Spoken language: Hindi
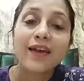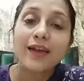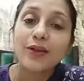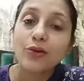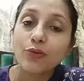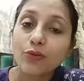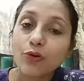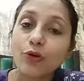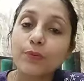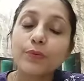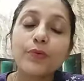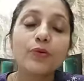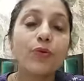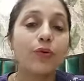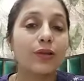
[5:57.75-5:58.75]
आई होप
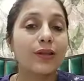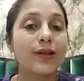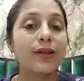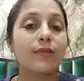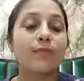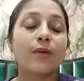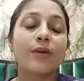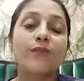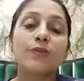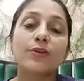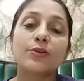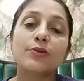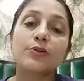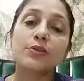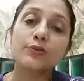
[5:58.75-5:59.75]
यू ऑल लाइक माई
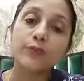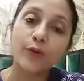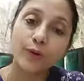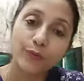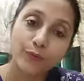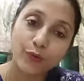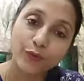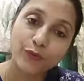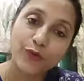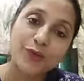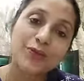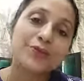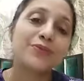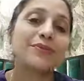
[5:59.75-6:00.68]
वीडियोज़ फॉर मोर वीडियो